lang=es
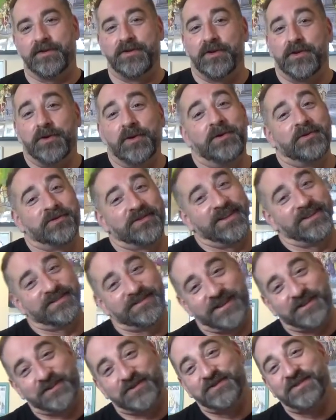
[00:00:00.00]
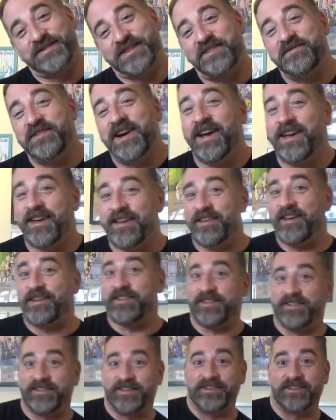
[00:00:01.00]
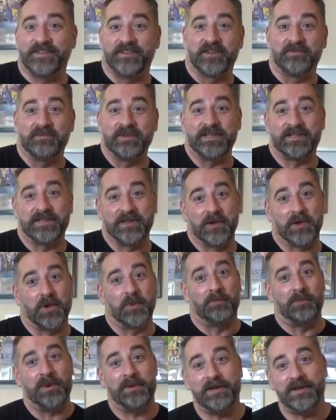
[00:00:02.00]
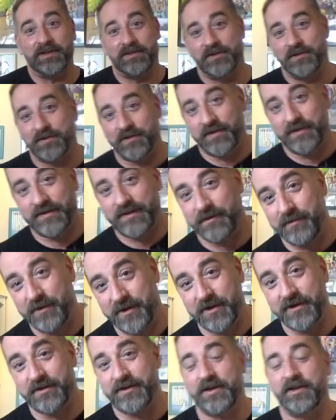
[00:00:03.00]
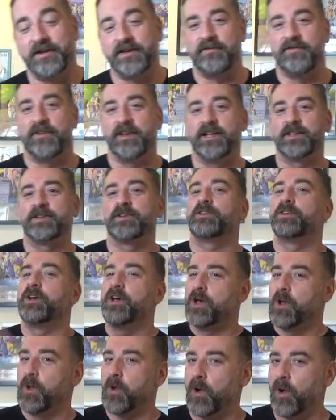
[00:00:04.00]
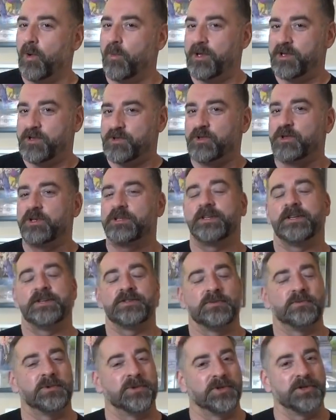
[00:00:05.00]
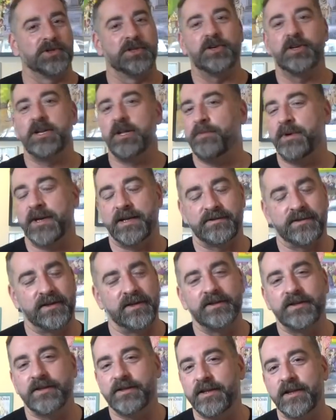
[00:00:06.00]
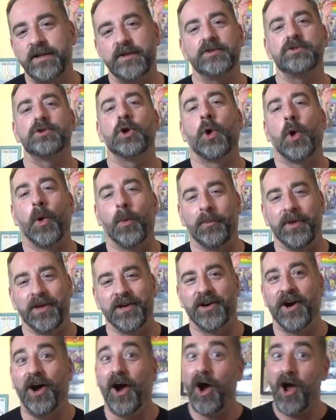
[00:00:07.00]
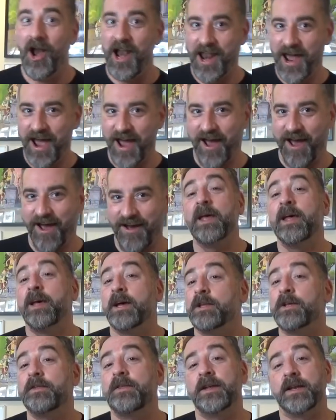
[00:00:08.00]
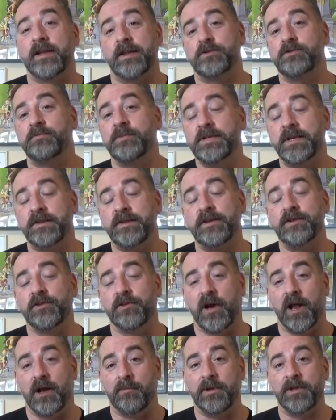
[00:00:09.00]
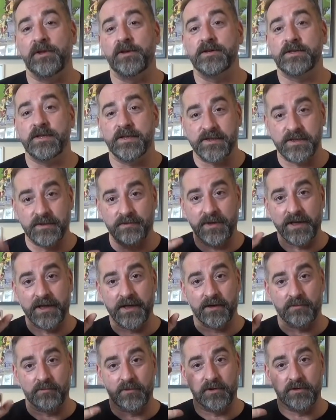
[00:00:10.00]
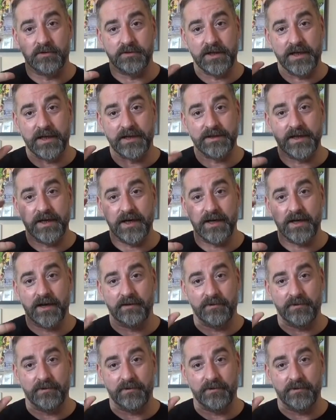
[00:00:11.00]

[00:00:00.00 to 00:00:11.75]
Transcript: yo un día trato un tema que ya traté anteriormente y lo complemento, entonces el vídeo anterior y al final todo como muy chulo y tenéis un montón de horas para estar entretenidos conmigo. Entonces le dais un vistacillo al vídeo ese que se explica cómo dilatar,